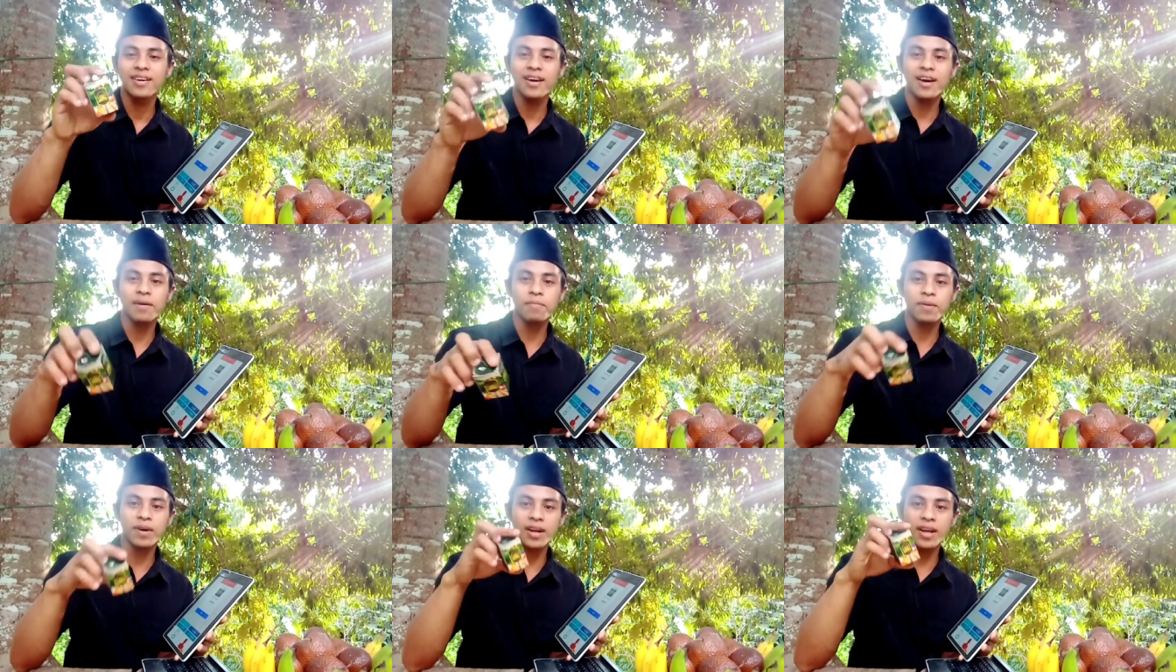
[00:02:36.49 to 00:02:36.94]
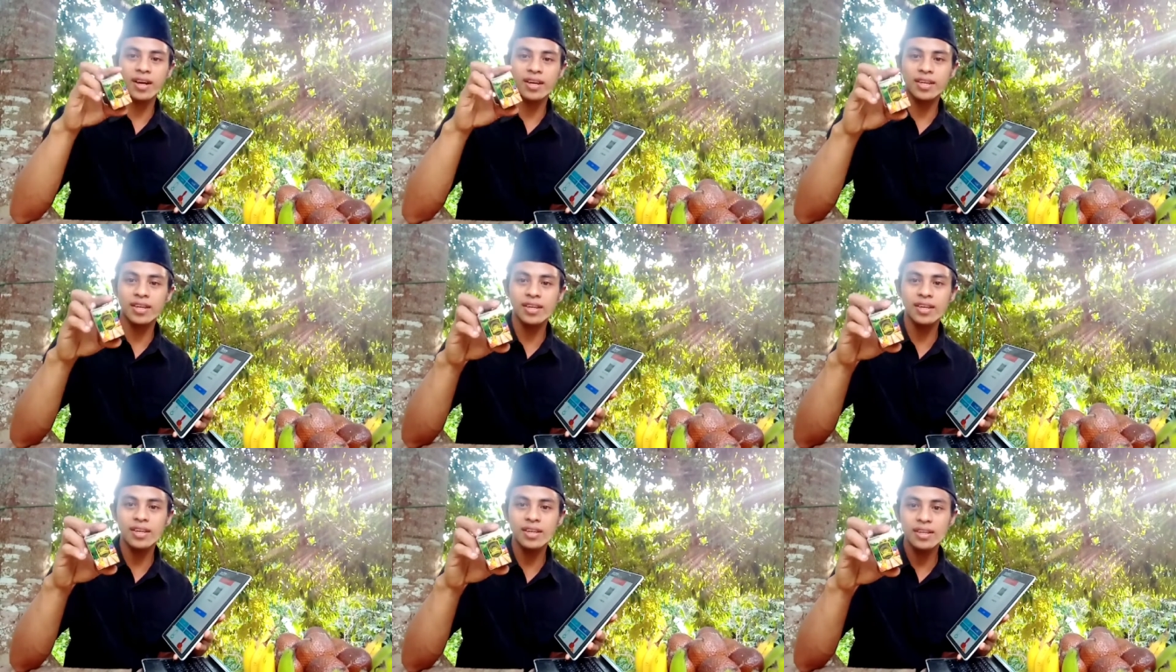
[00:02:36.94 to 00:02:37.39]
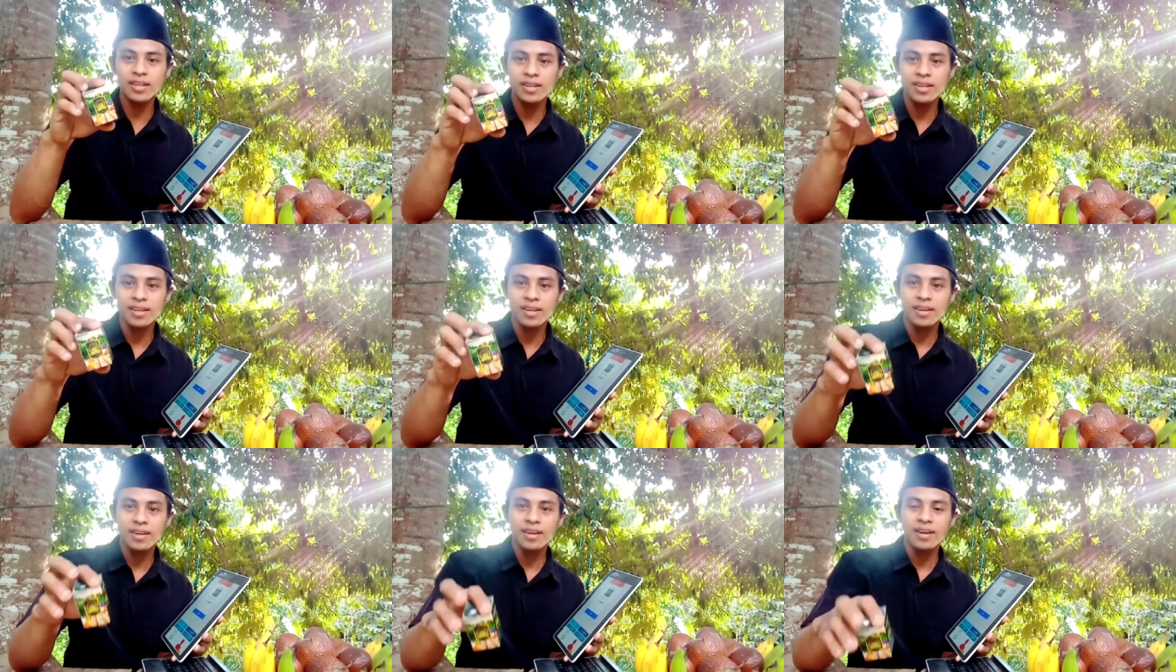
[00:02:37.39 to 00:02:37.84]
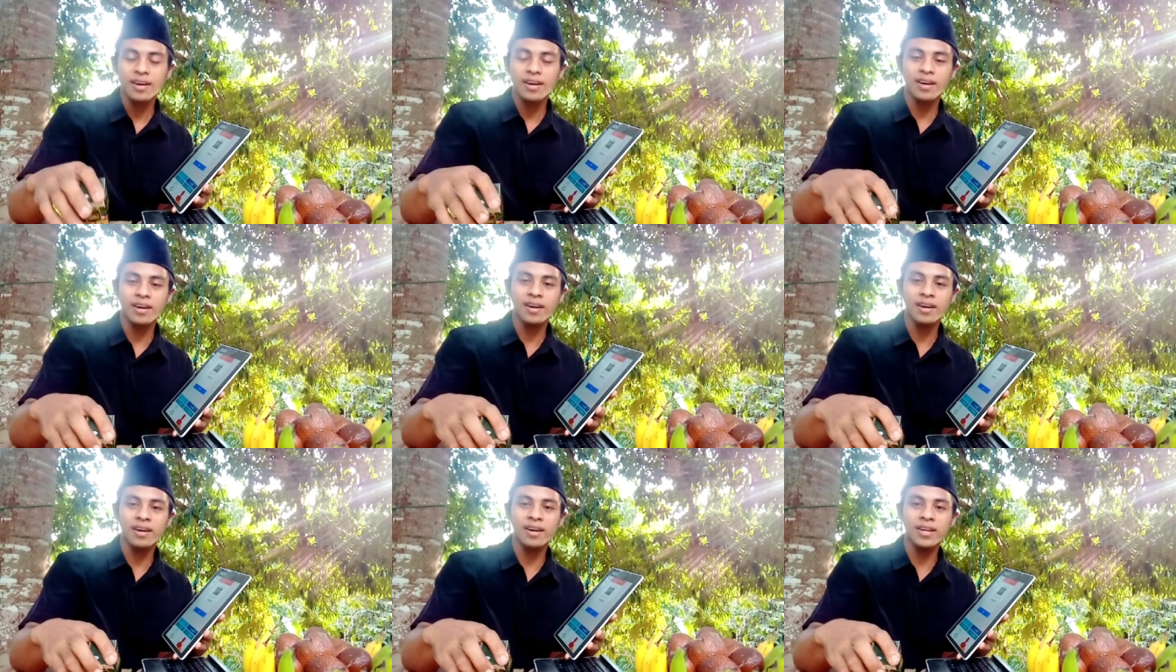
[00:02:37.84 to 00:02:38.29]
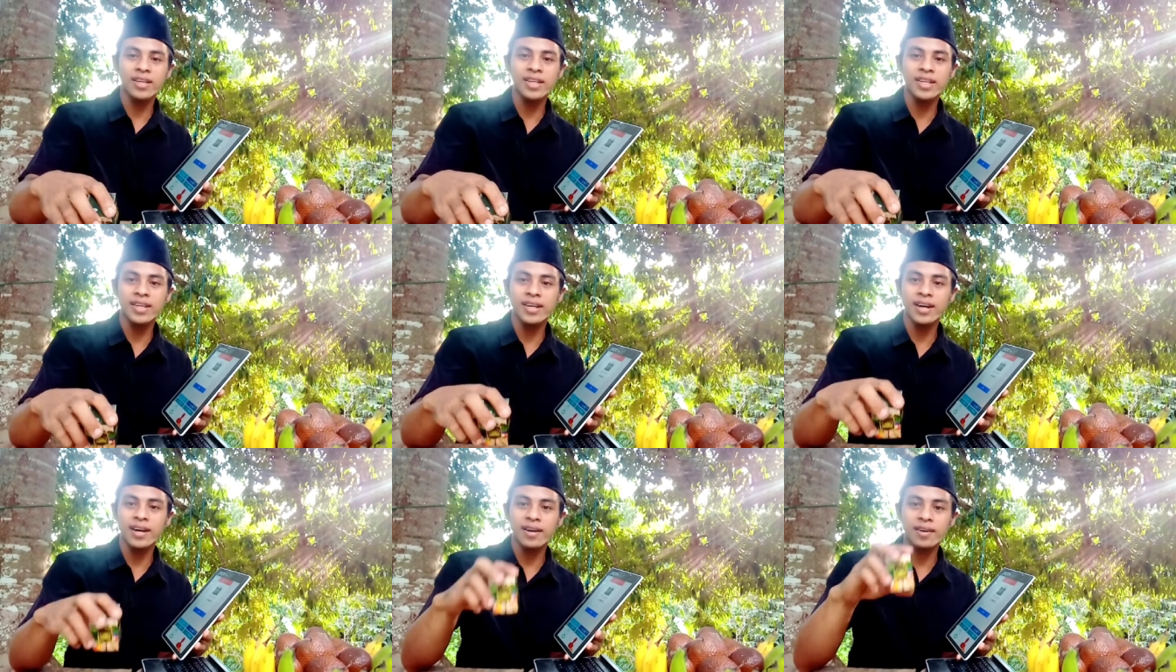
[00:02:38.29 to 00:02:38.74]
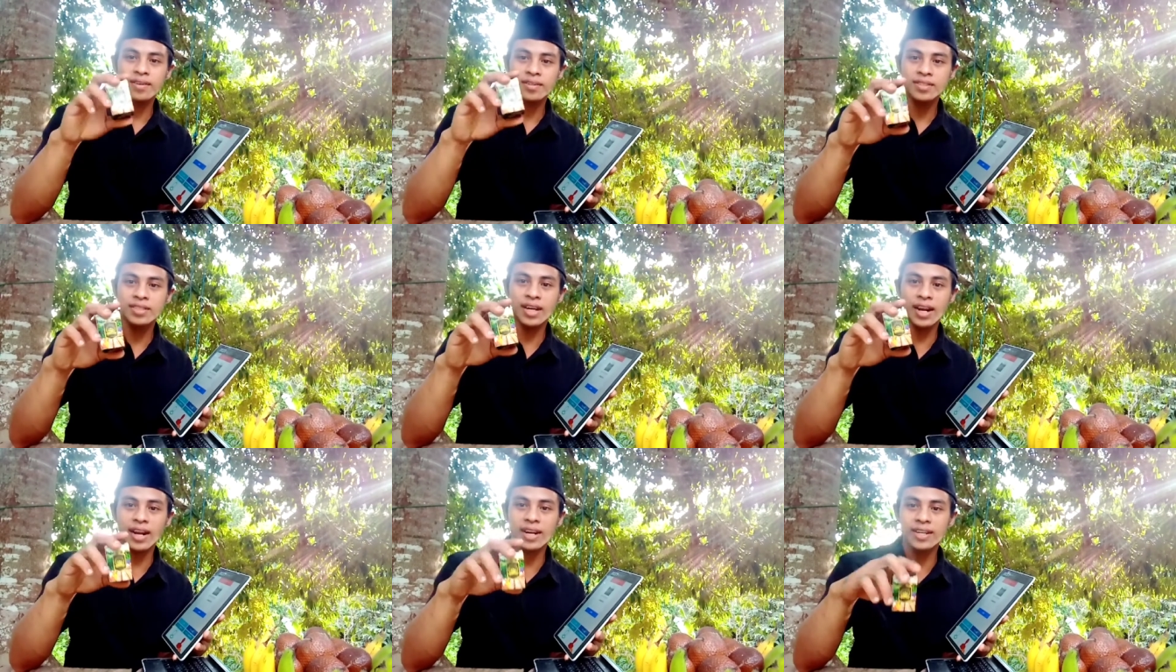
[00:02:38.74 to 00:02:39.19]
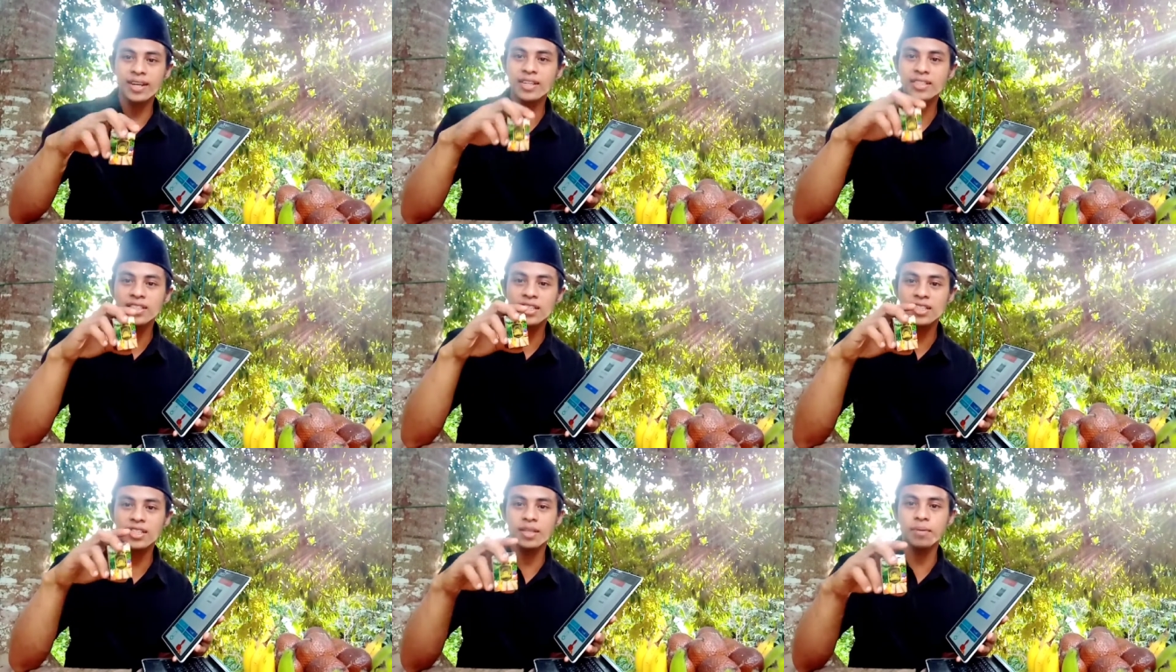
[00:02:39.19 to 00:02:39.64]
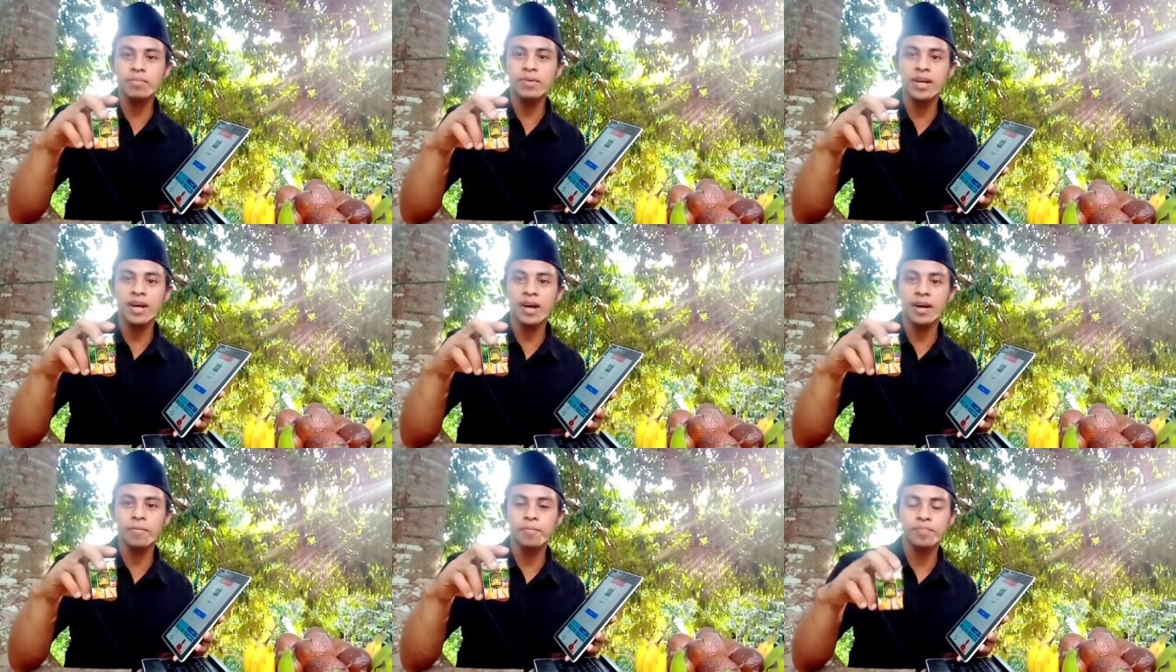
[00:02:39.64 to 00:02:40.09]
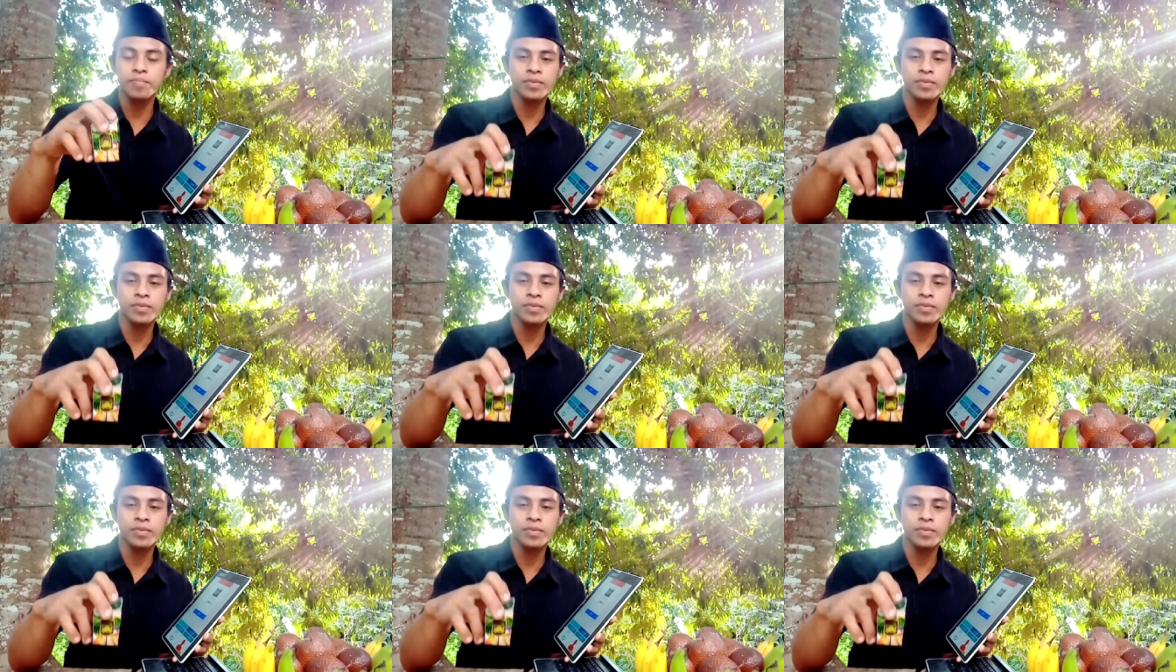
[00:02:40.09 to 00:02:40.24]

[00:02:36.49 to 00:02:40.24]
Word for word: Apalagi uh, ini ya, jalankan sistemnya.